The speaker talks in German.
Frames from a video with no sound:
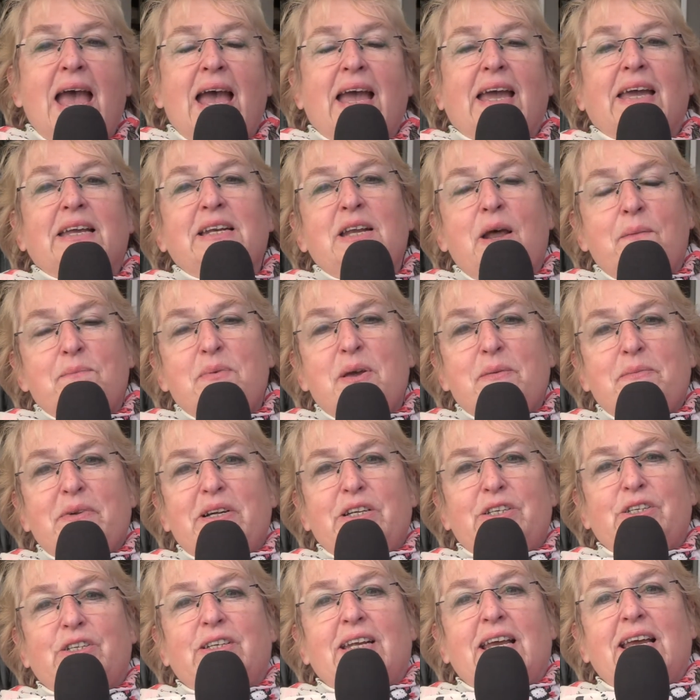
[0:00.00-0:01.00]
In der
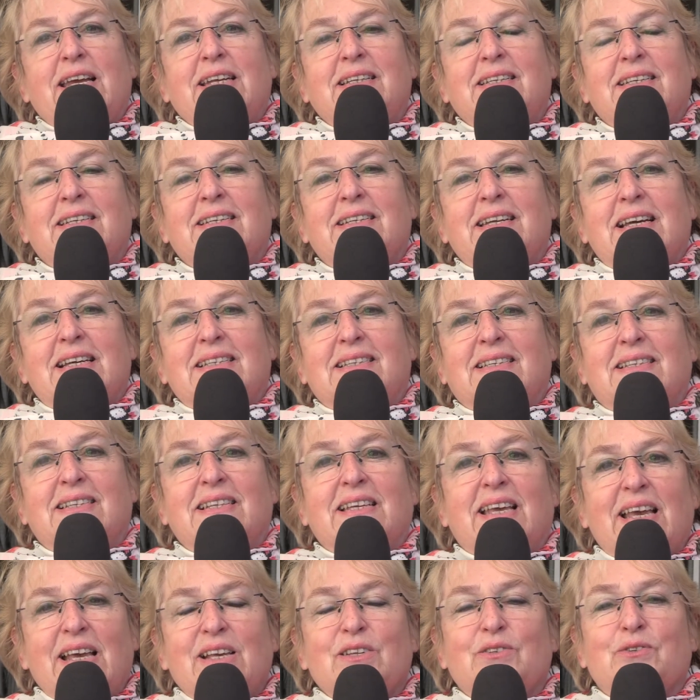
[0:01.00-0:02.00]
Bibel steht, dass
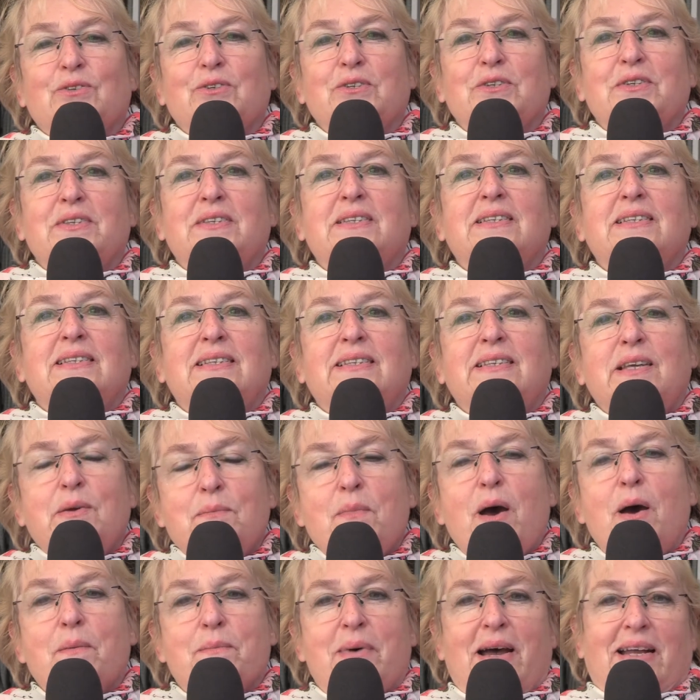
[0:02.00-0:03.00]
Jesus
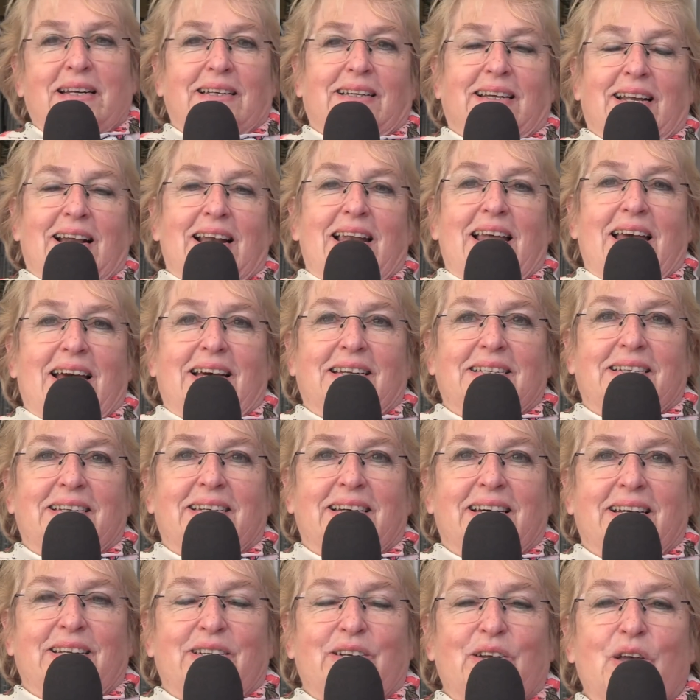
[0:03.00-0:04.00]
Zimmermann
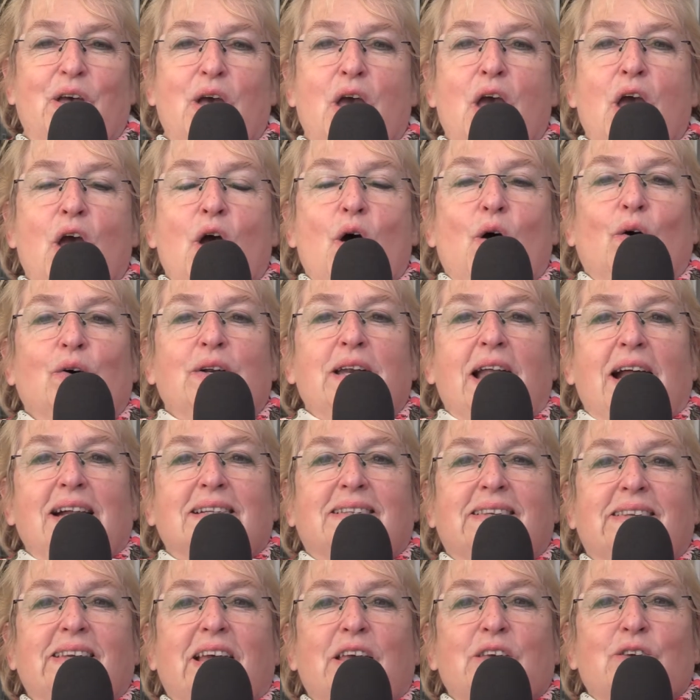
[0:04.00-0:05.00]
gelernt hat. Und
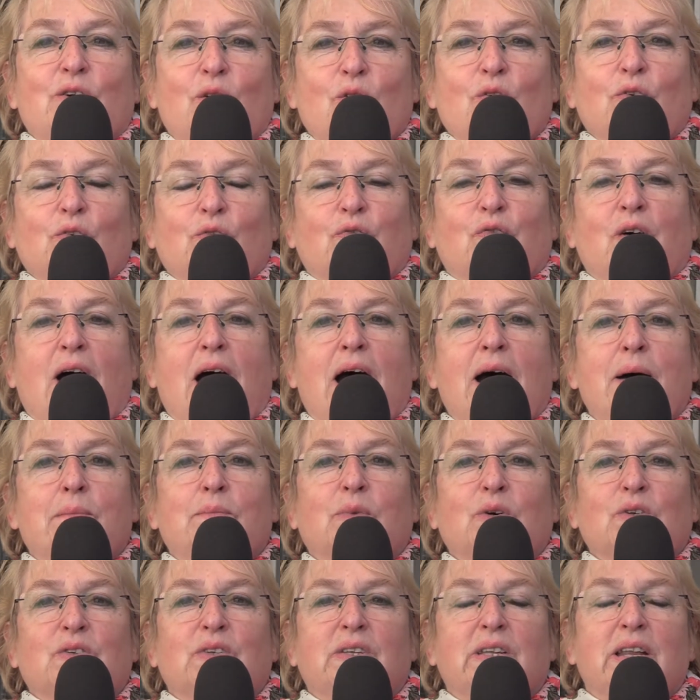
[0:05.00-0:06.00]
als er jung war,
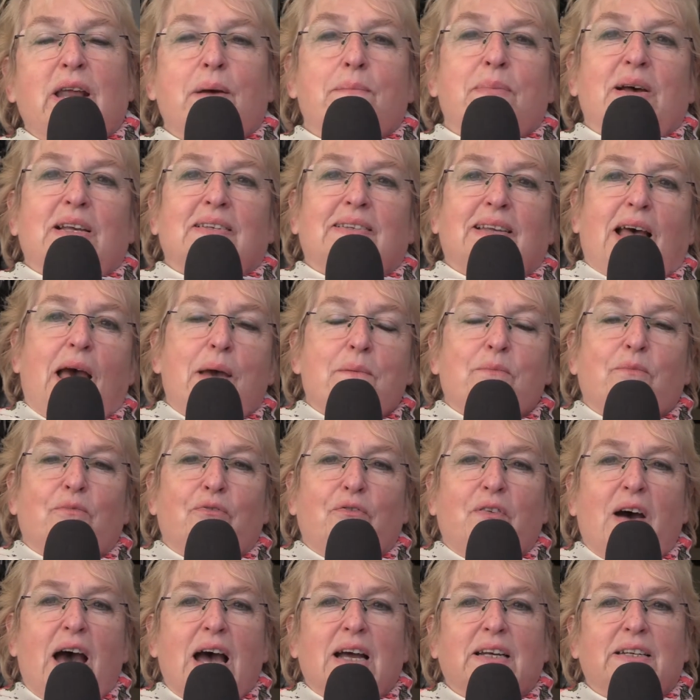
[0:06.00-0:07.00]
musste er bei seinem
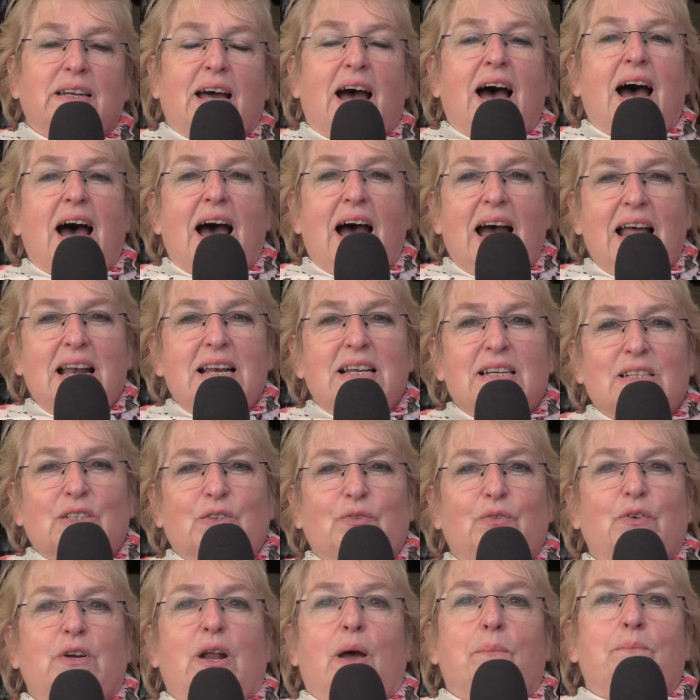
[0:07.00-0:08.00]
Vater
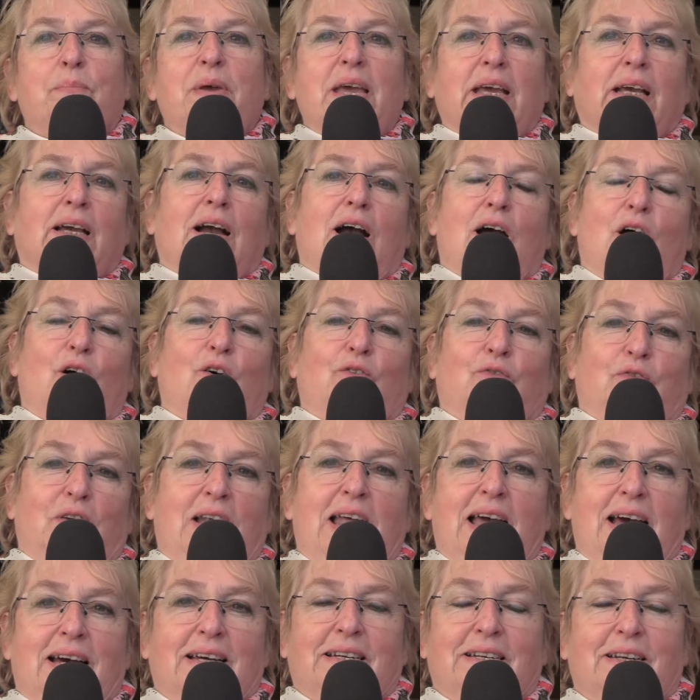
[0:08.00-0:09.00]
alles von der Pike auf
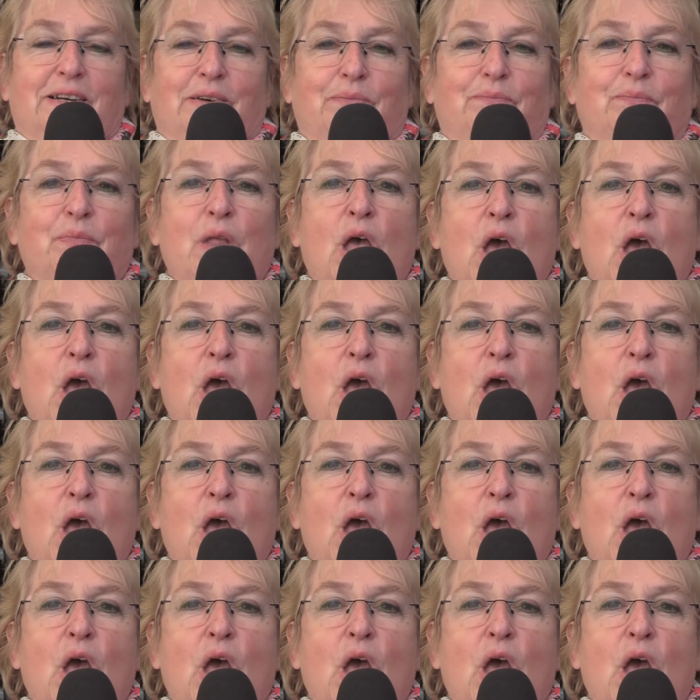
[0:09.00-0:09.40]
lernen.